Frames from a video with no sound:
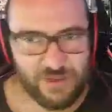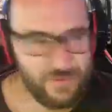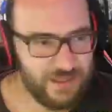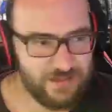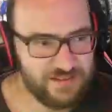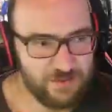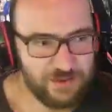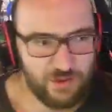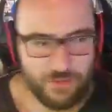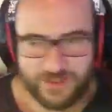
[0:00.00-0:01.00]
wo ich mir dann das
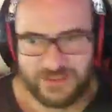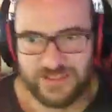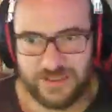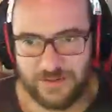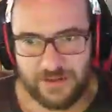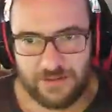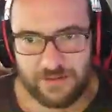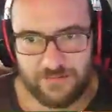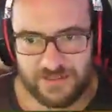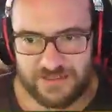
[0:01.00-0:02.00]
Gold rüberziehe oder
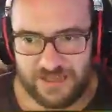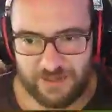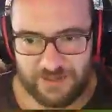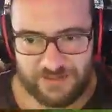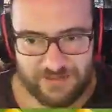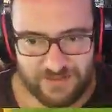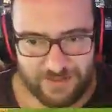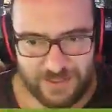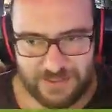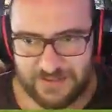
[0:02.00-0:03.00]
irgendwas. Aber das, ich
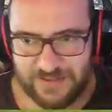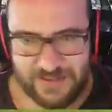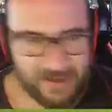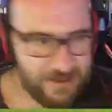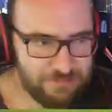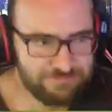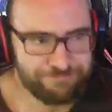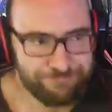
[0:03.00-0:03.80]
sag mal, das ist ja